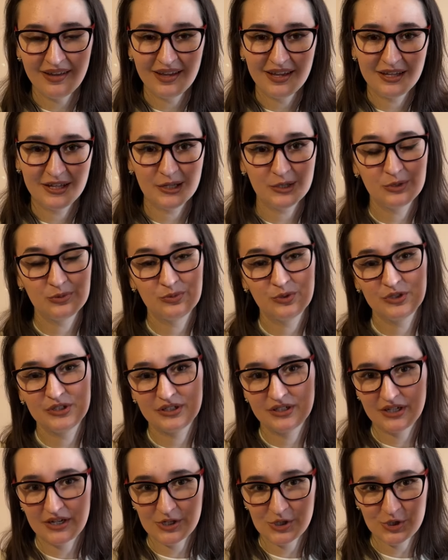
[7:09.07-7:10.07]
я думаю, это
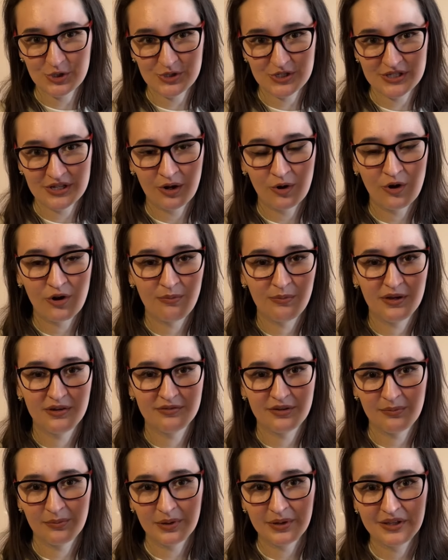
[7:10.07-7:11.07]
хорошо знакомая
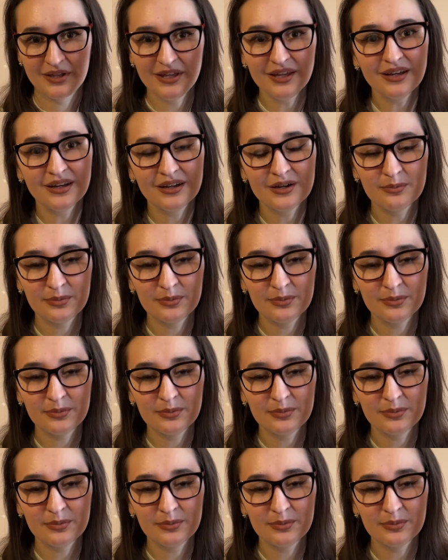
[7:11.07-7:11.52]
вам книга,